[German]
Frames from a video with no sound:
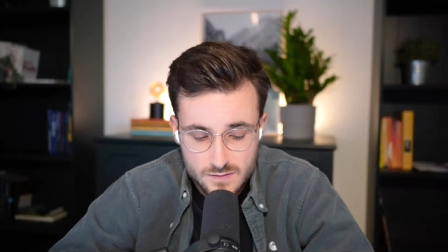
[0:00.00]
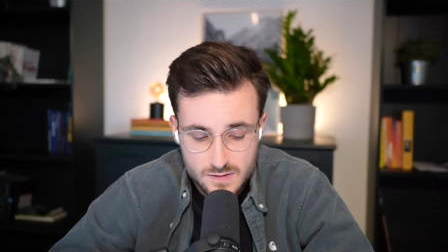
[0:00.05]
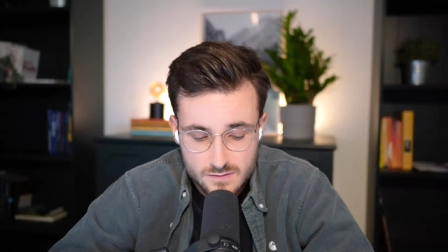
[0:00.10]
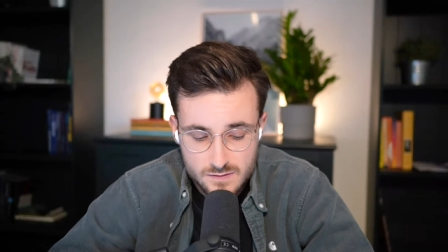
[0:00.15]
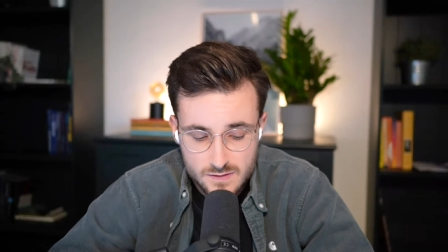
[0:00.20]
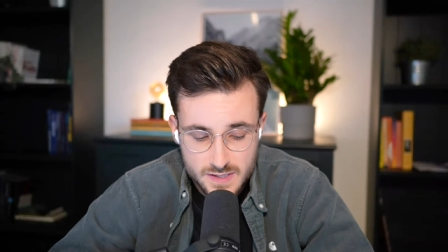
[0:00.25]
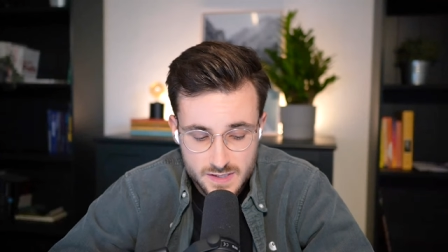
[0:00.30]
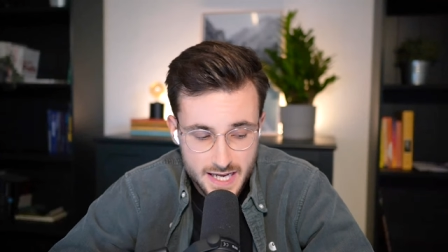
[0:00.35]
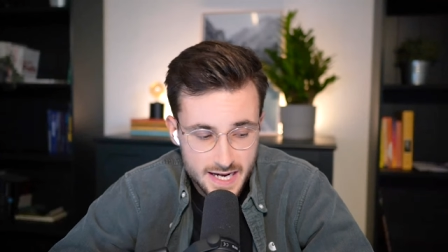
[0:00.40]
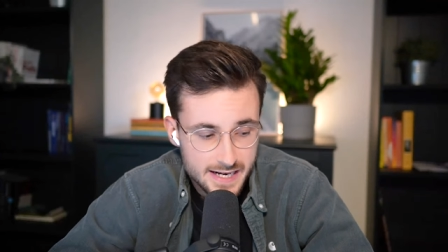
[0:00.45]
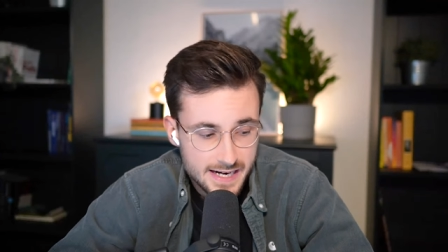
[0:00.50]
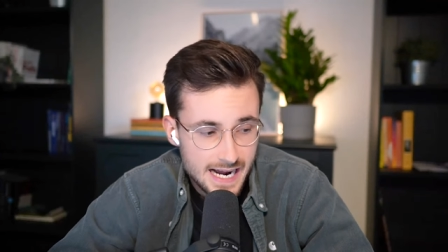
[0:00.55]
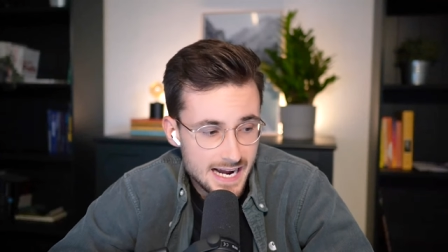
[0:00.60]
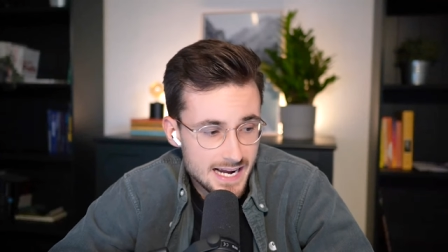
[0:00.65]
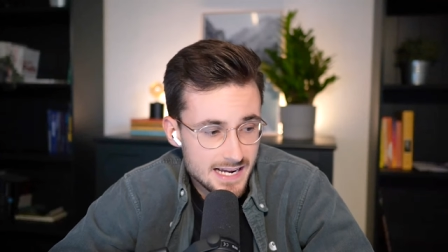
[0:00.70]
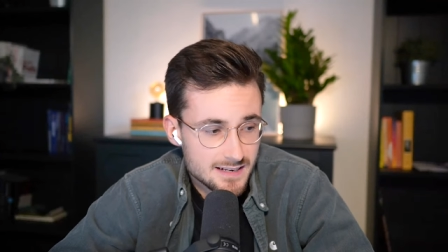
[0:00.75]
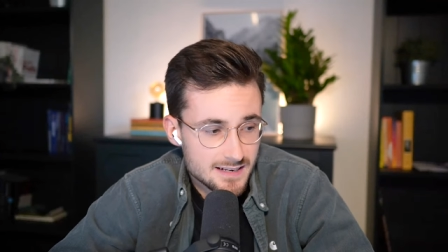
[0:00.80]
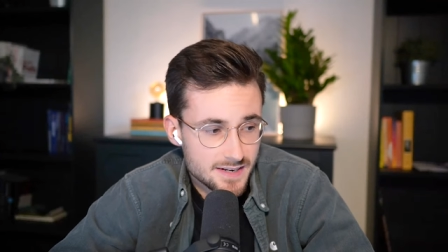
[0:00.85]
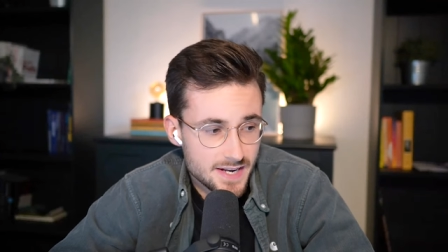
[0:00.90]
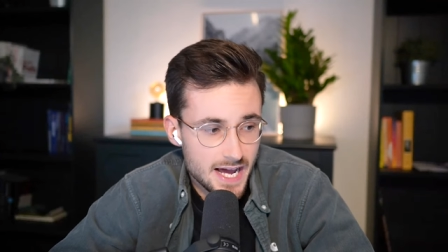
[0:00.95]
sehr
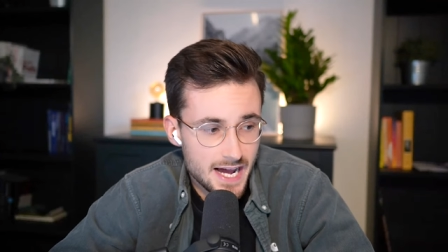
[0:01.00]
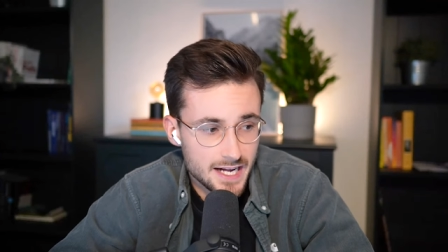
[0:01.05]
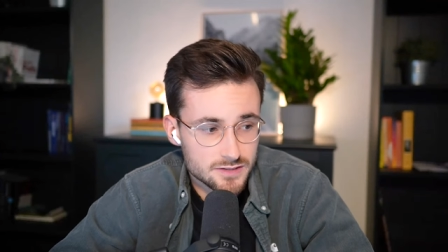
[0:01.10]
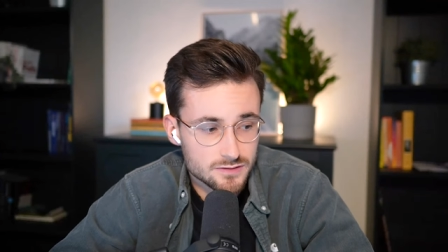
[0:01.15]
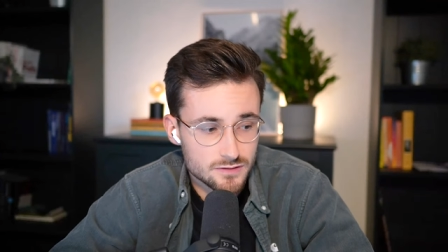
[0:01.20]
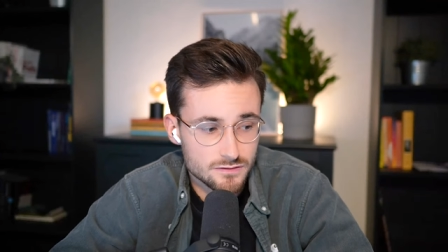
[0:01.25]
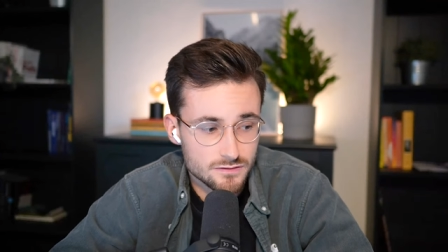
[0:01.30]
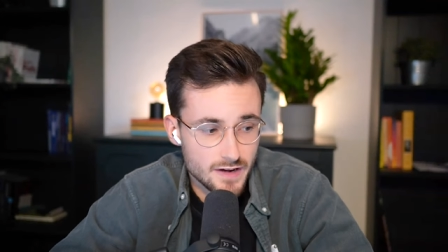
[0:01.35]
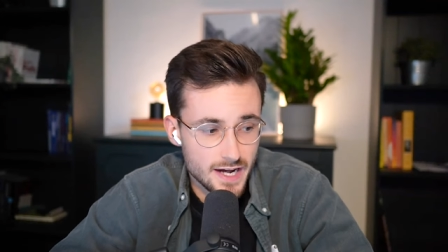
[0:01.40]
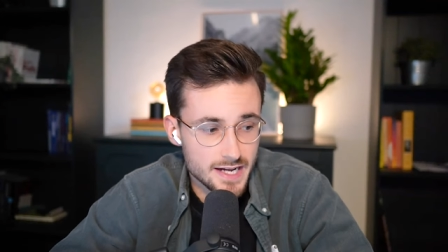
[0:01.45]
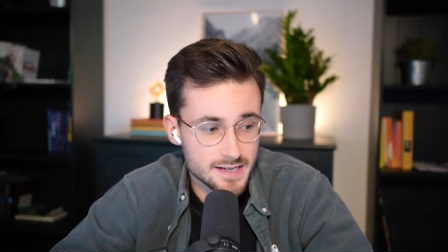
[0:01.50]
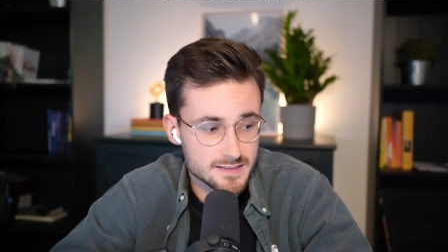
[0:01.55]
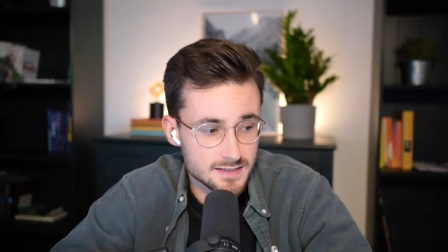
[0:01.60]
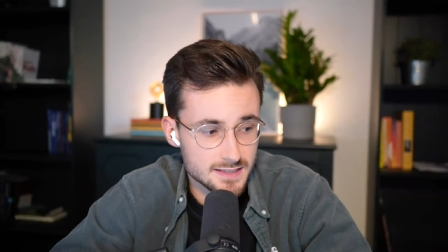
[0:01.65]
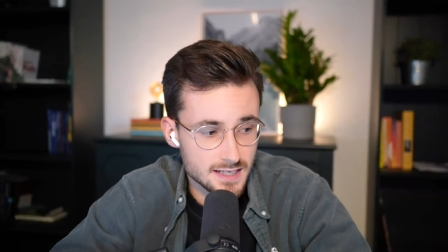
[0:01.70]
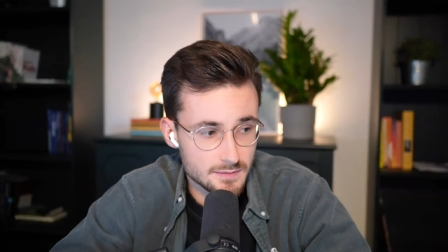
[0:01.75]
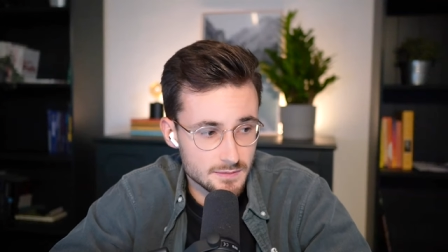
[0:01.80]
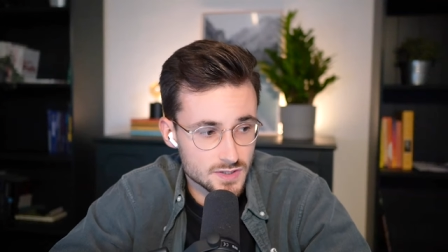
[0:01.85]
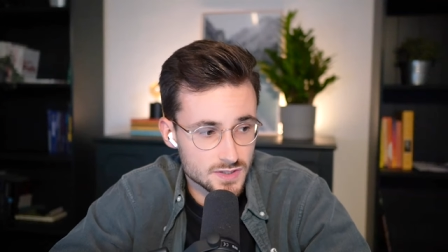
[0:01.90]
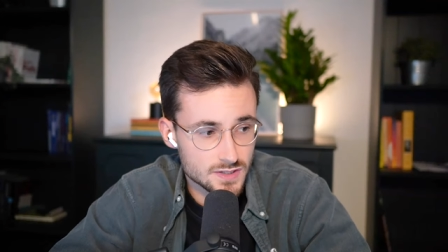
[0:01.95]
geilen Art und
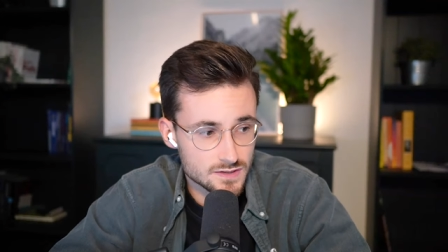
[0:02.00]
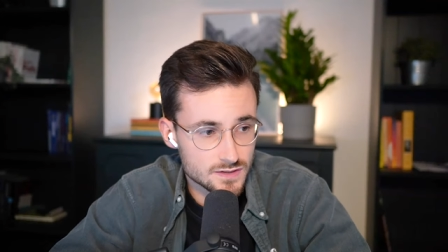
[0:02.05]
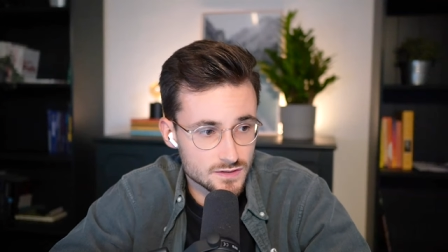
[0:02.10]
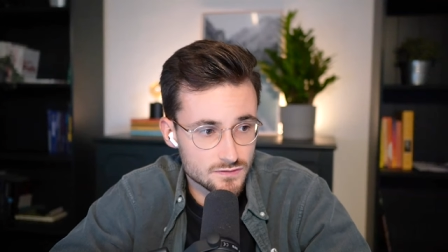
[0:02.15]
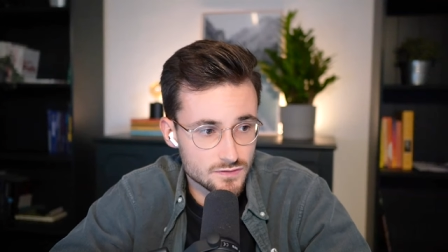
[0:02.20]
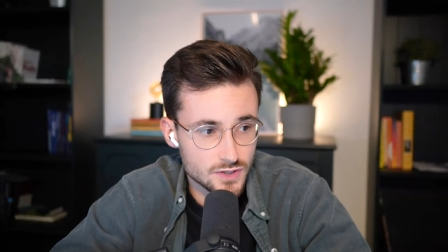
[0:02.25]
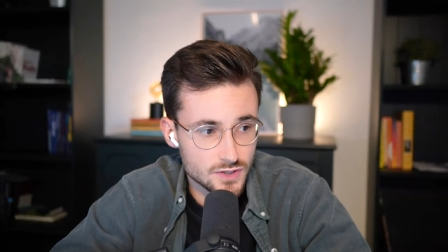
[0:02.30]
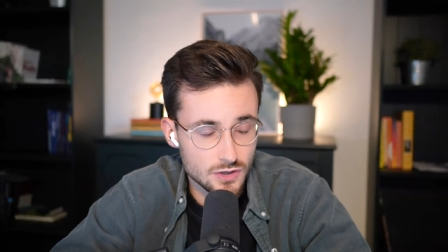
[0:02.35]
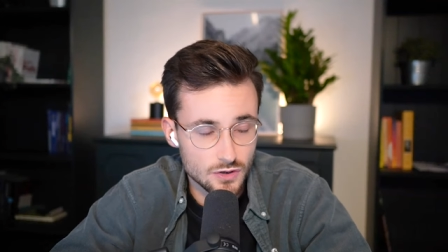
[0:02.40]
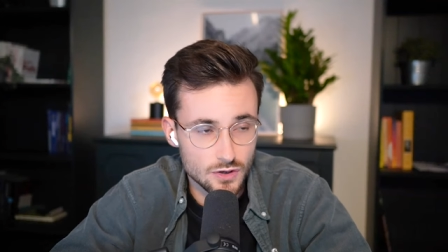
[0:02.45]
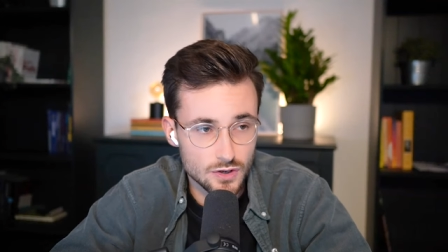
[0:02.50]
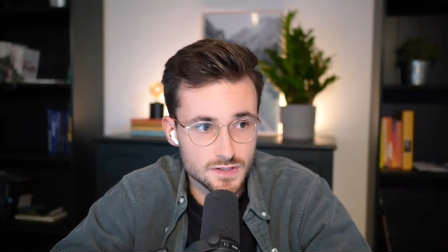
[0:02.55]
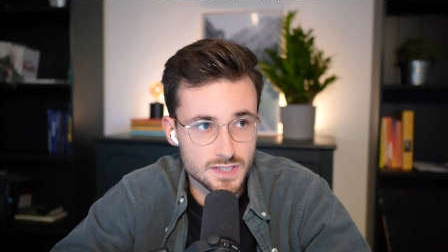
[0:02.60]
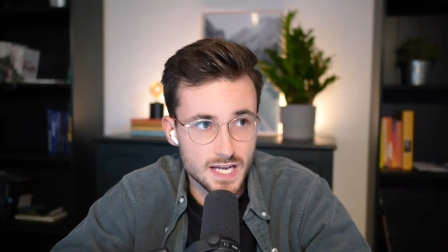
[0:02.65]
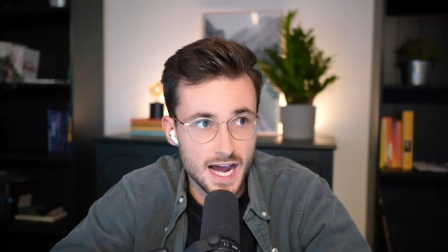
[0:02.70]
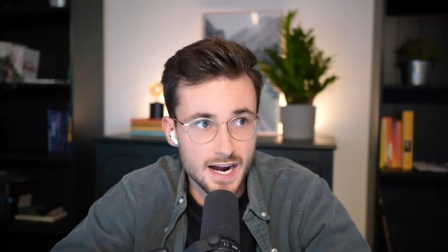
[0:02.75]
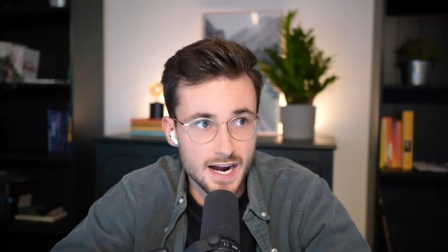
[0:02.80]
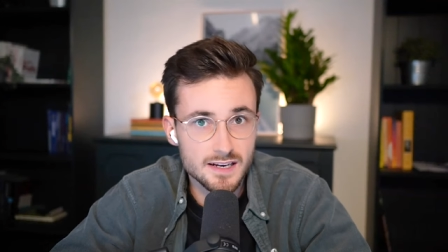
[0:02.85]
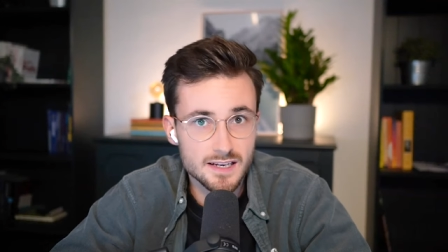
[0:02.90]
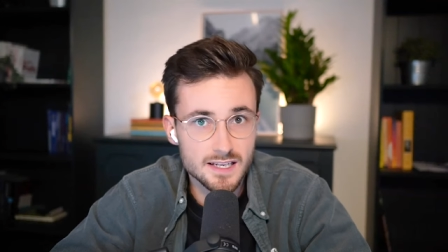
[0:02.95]
Weise, nämlich dass es für die
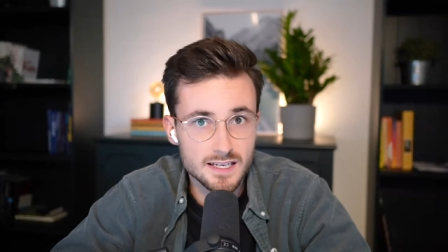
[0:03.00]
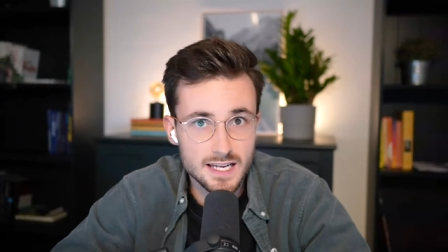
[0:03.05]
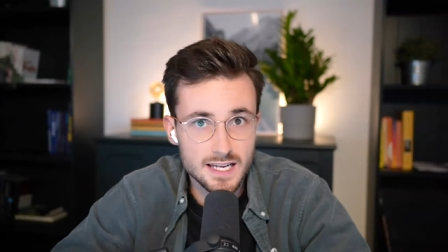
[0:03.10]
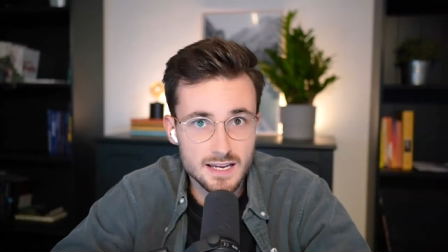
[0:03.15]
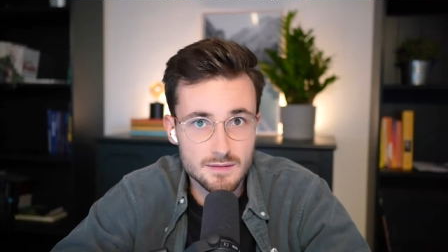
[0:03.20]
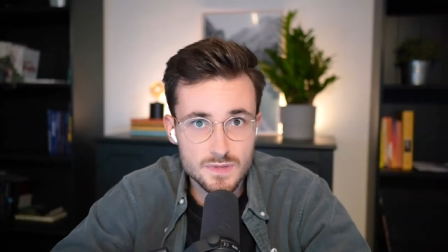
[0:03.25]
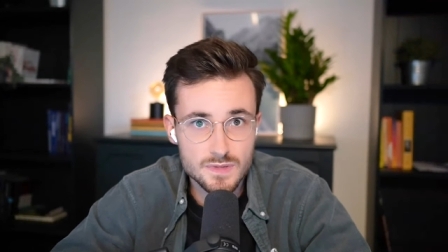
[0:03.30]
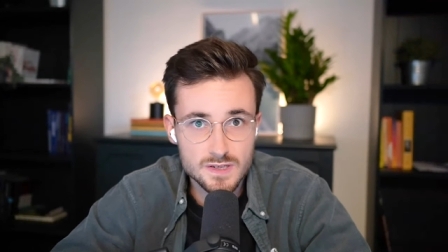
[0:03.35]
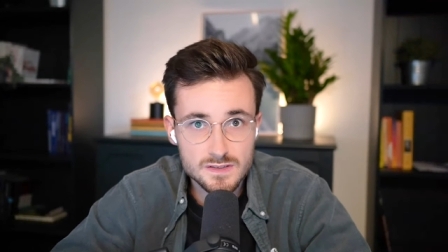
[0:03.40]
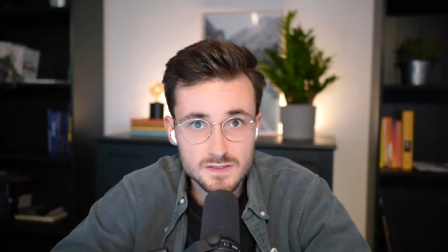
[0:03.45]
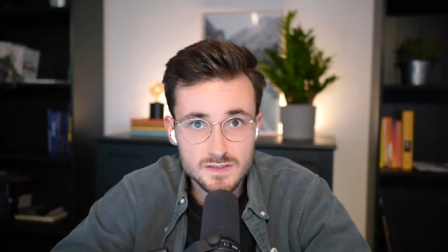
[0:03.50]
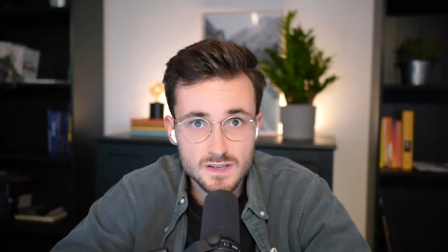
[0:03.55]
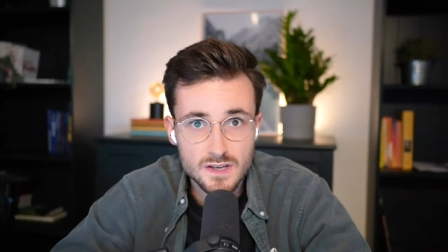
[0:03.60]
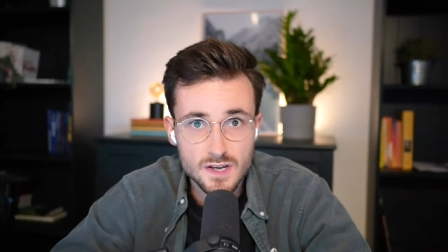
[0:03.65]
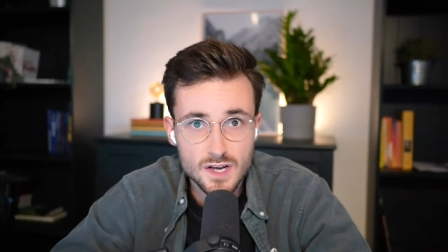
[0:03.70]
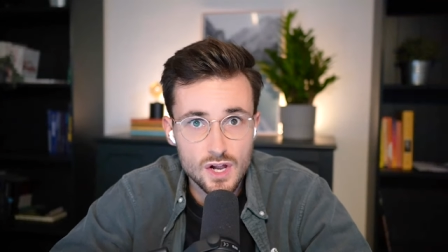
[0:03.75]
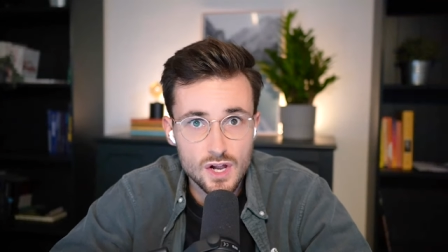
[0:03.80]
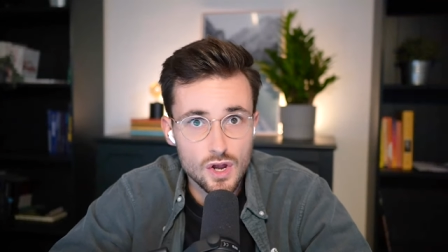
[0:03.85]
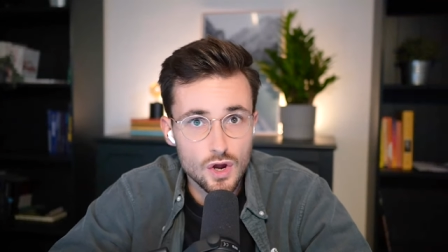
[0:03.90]
Leute angenehm ist.